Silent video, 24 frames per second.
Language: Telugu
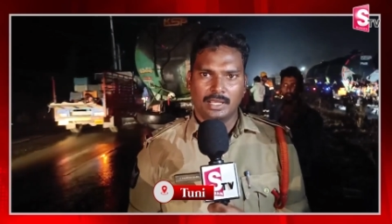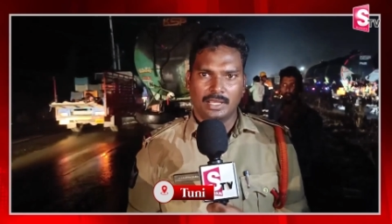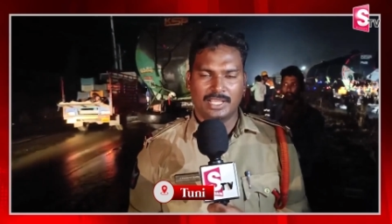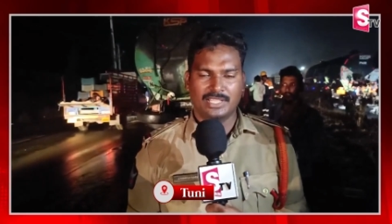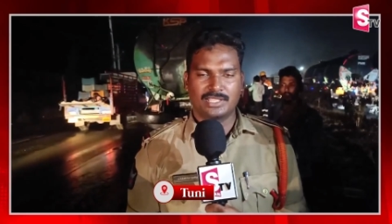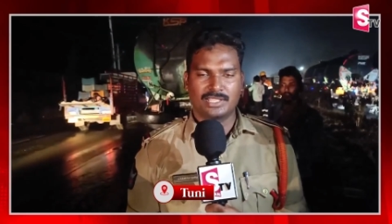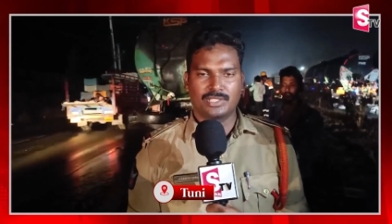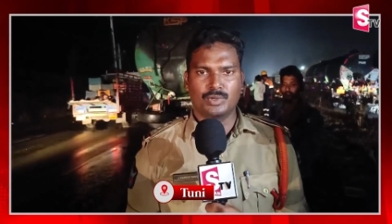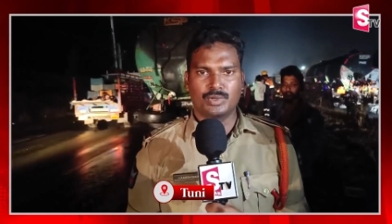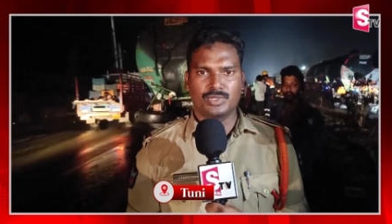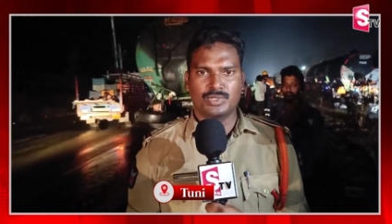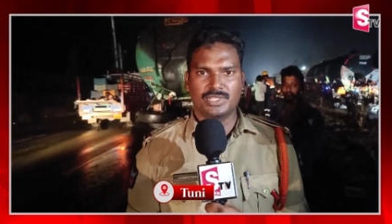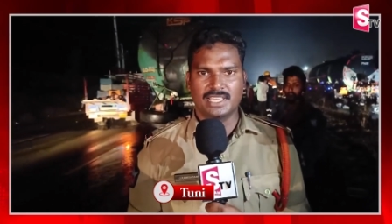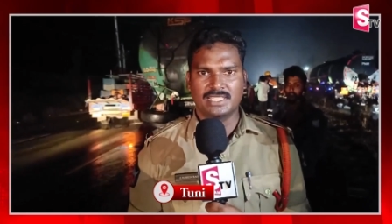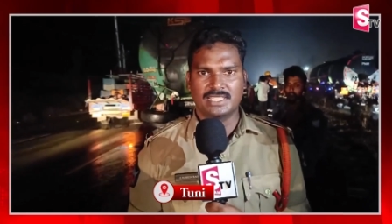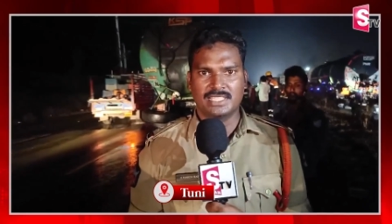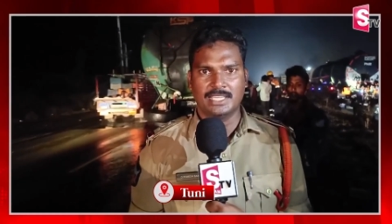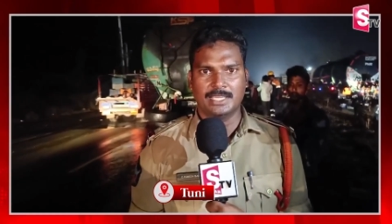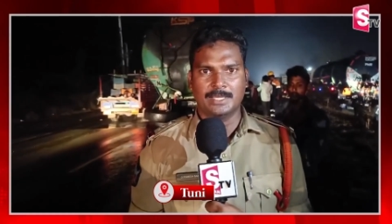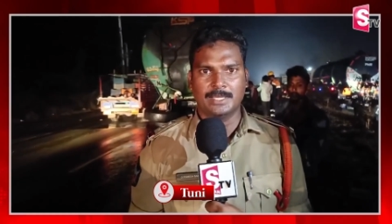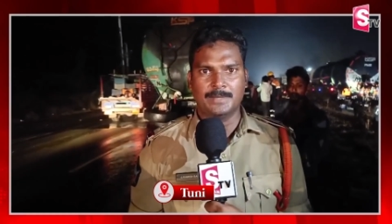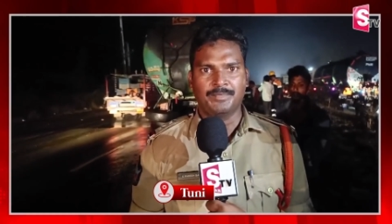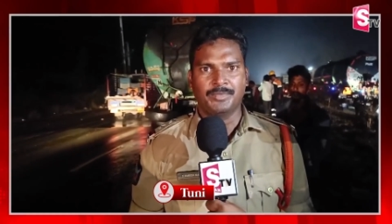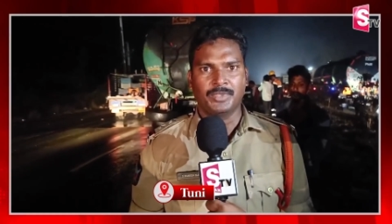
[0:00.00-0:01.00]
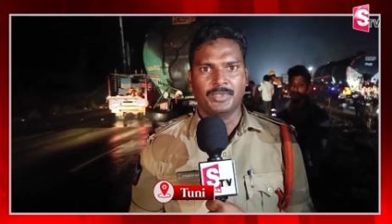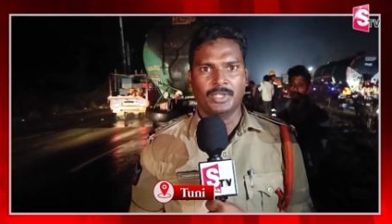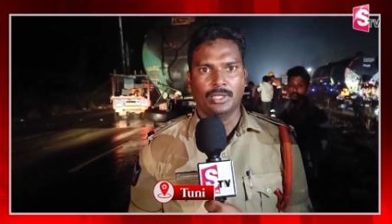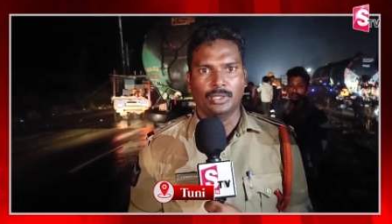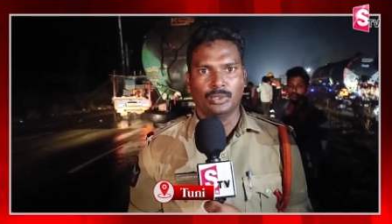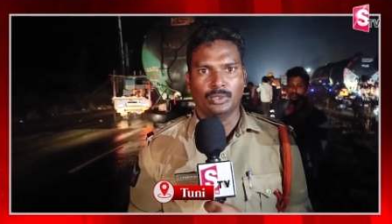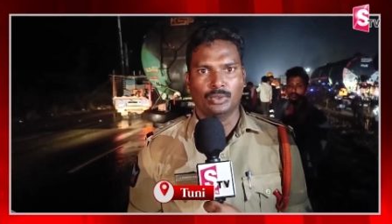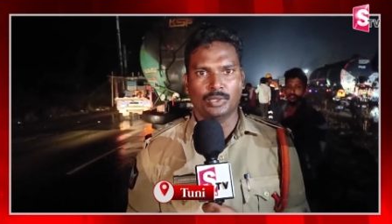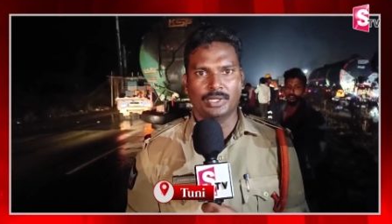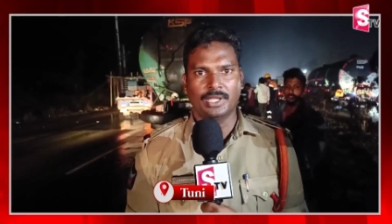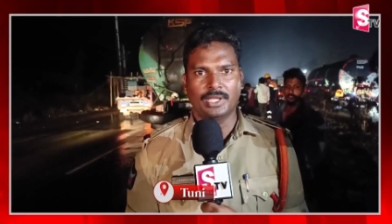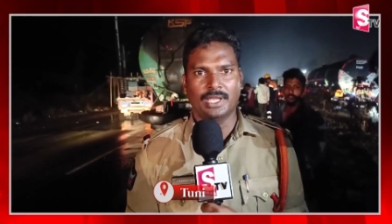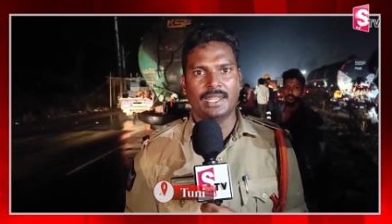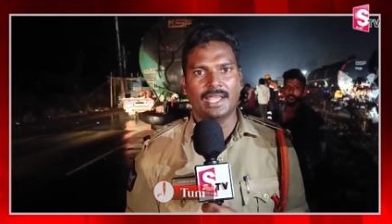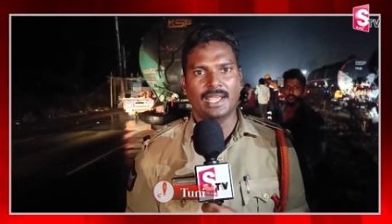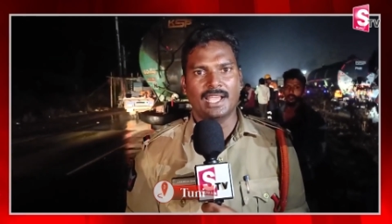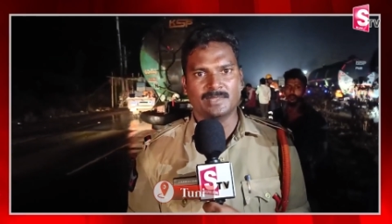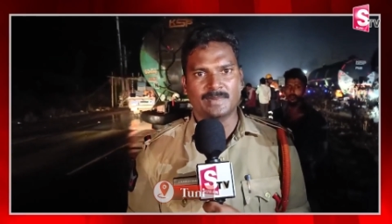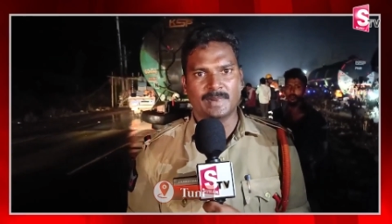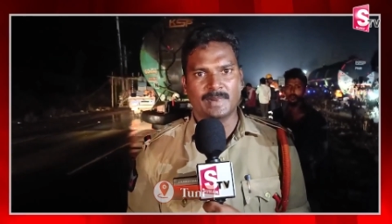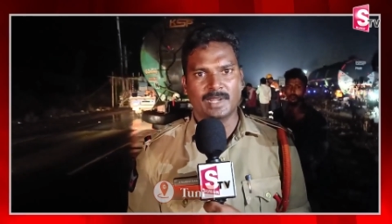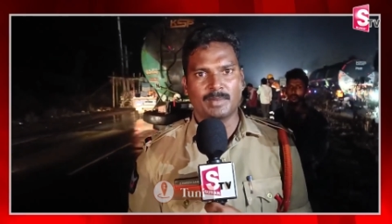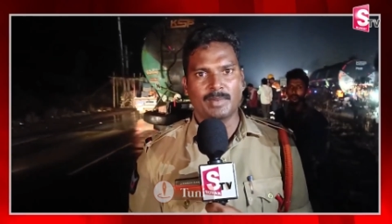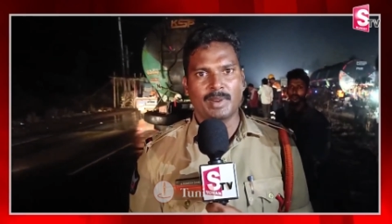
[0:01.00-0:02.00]
రెస్క్యూ చేసి తుని ఏరియా
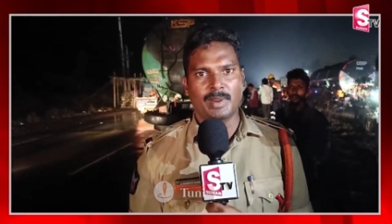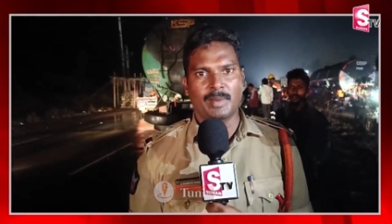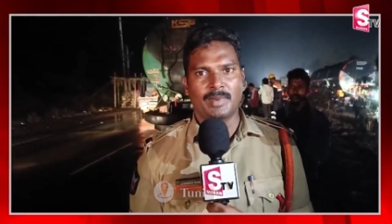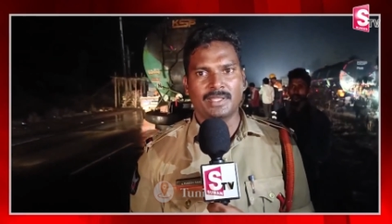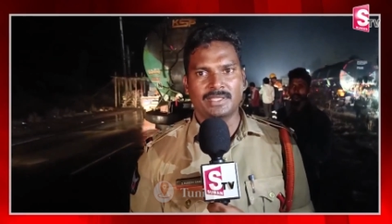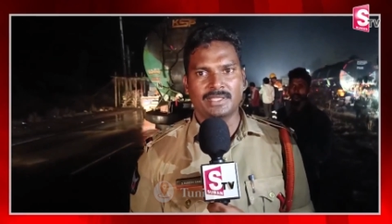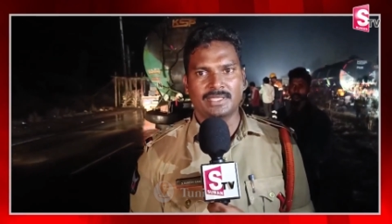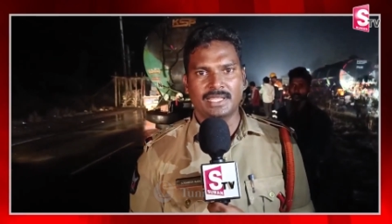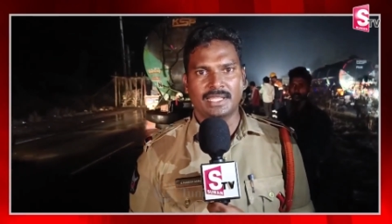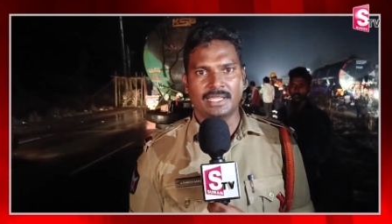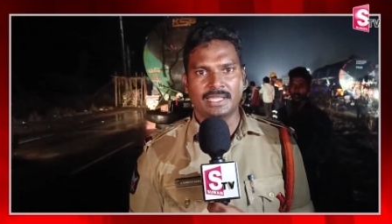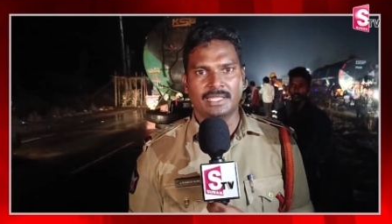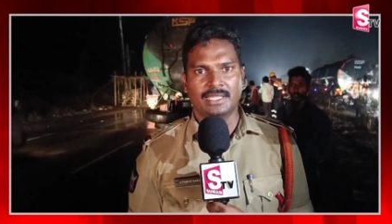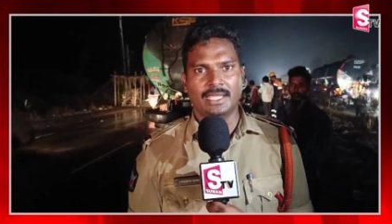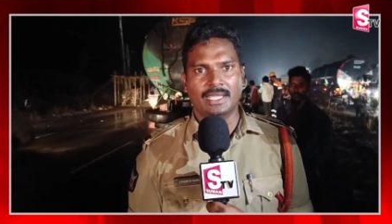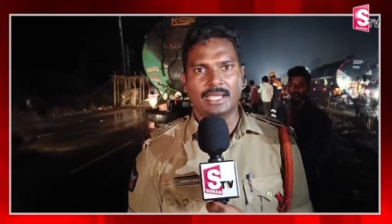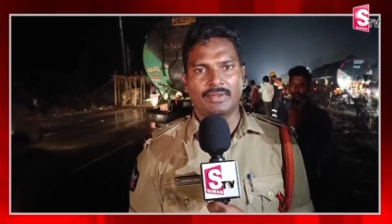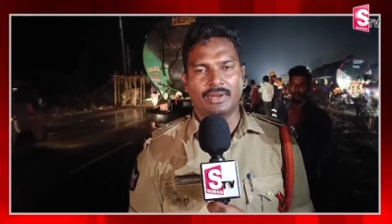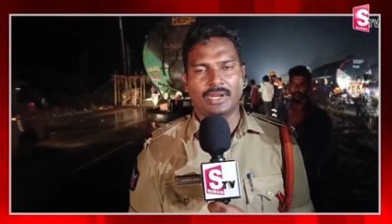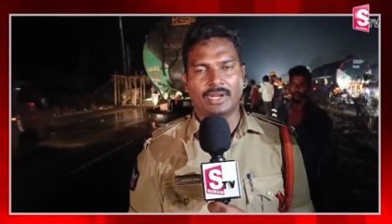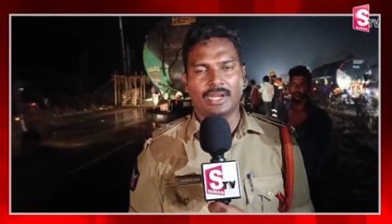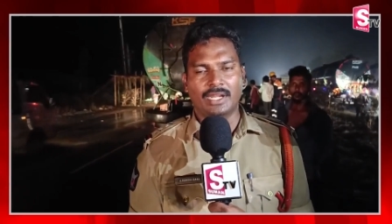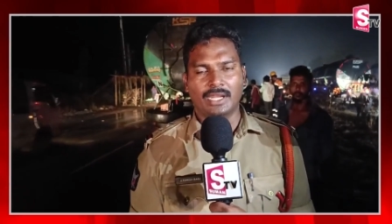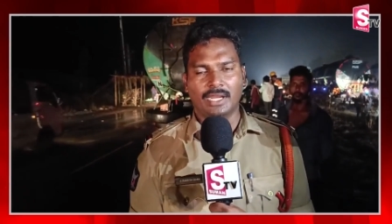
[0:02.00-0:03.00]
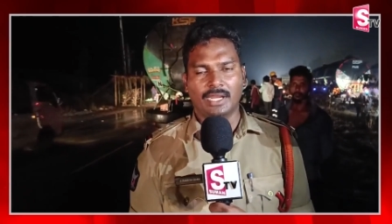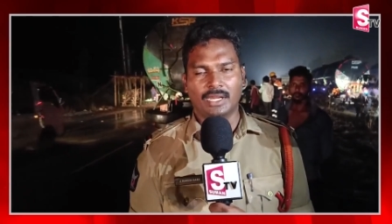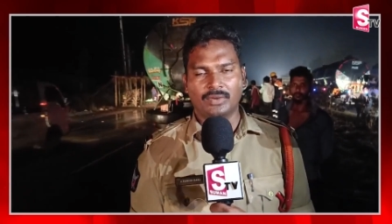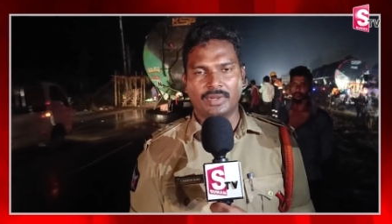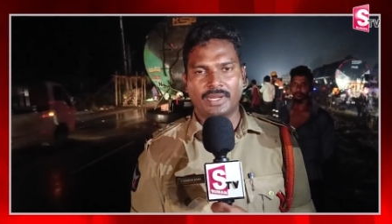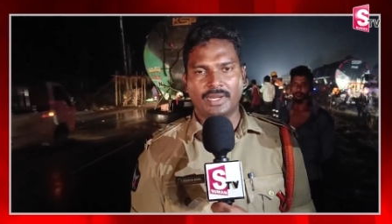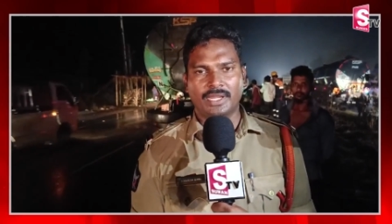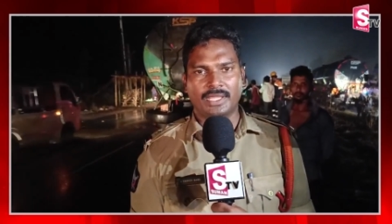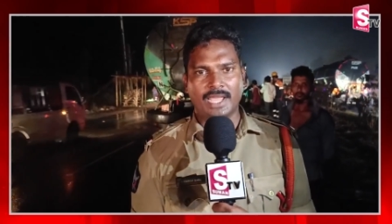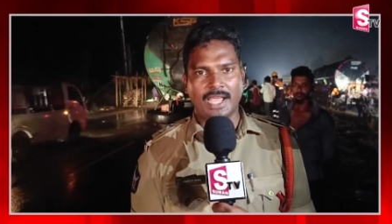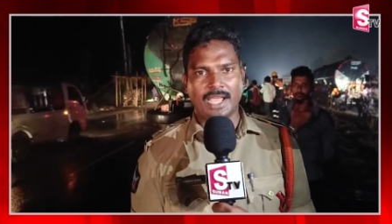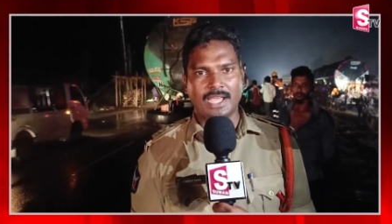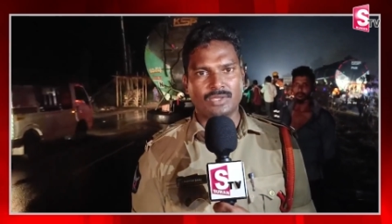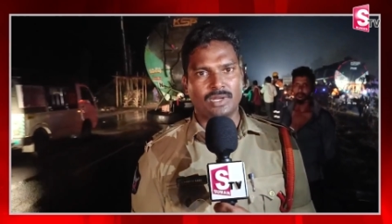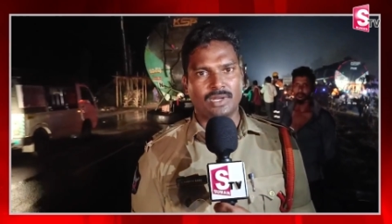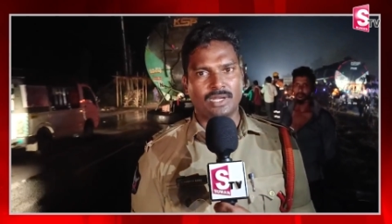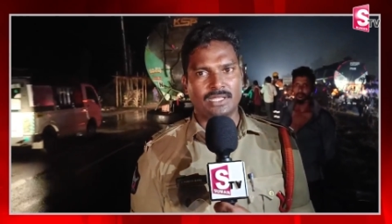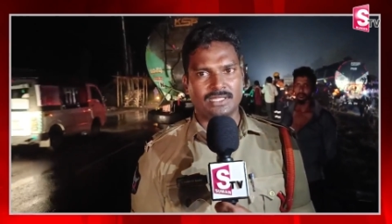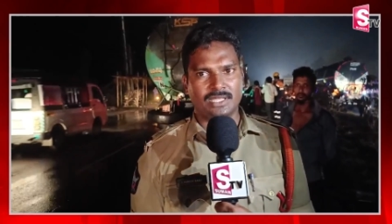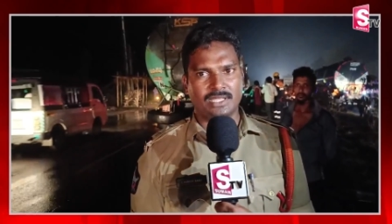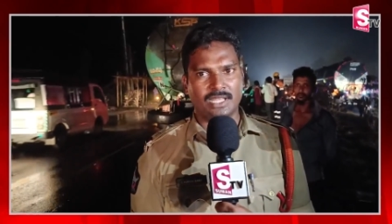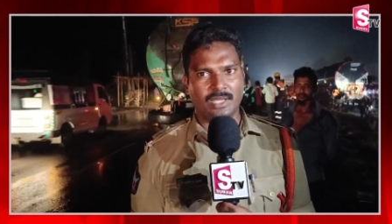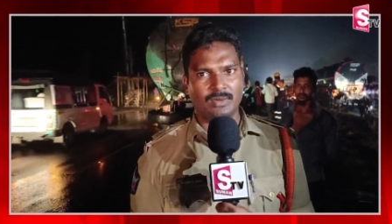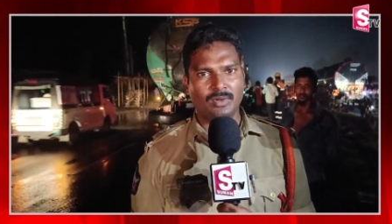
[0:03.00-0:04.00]
హాస్పిటల్కి పంపడం జరిగింది ఎవరికంటే ఎటువంటి
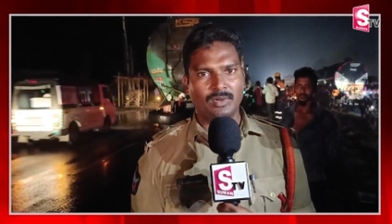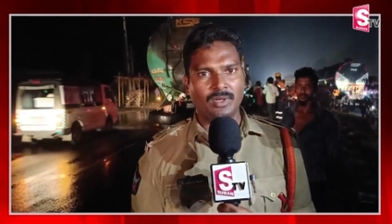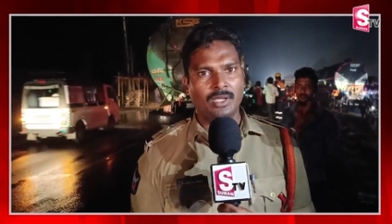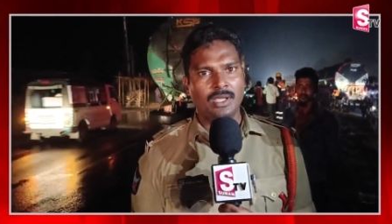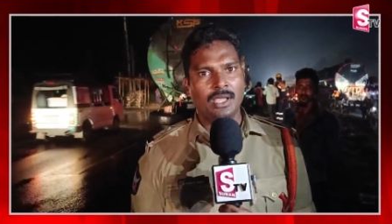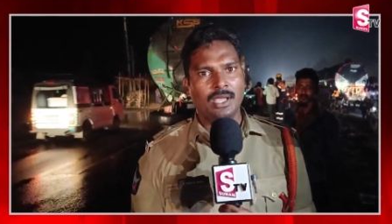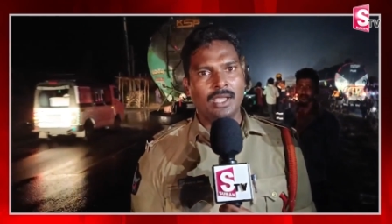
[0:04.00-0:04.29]
క్యాజువాలిటీస్ లేవు